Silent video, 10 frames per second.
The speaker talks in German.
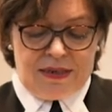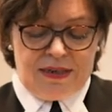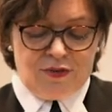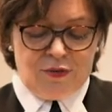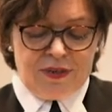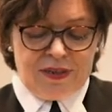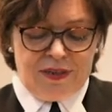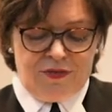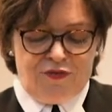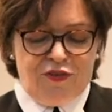dass
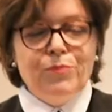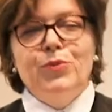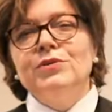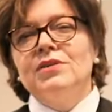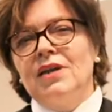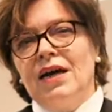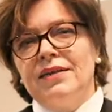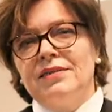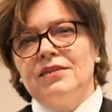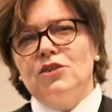unsere
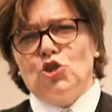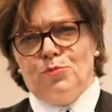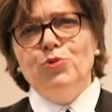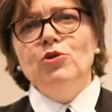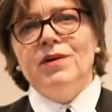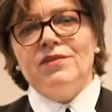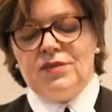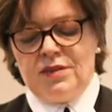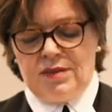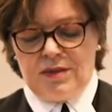Verbundenheit spürbar
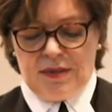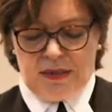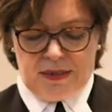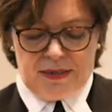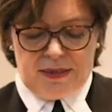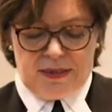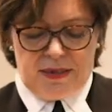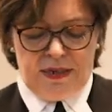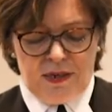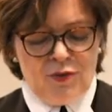wird,
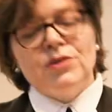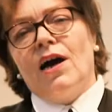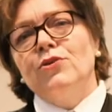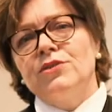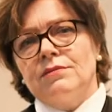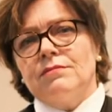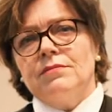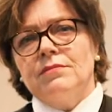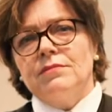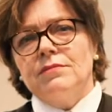innen und außen,
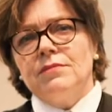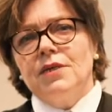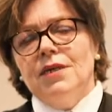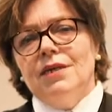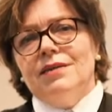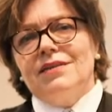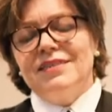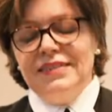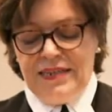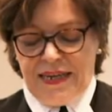
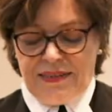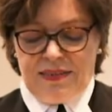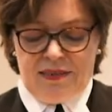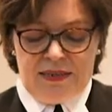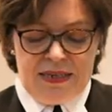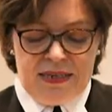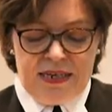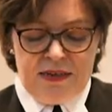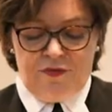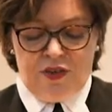dass die Netze, in
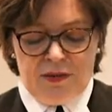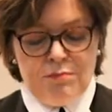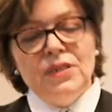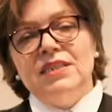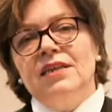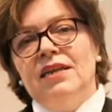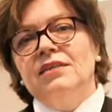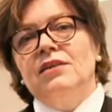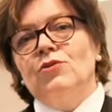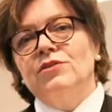denen wir
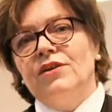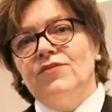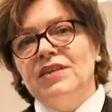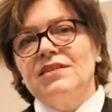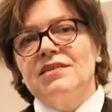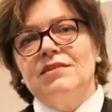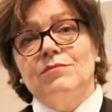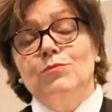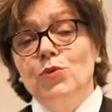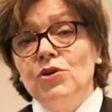miteinander unterwegs
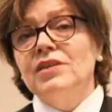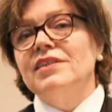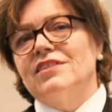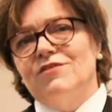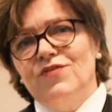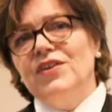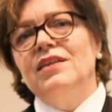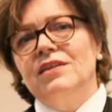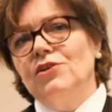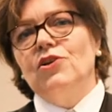sind, möglichst
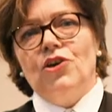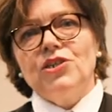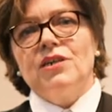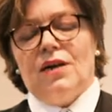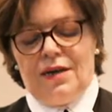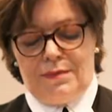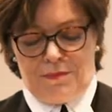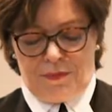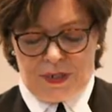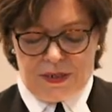wenige Löcher haben,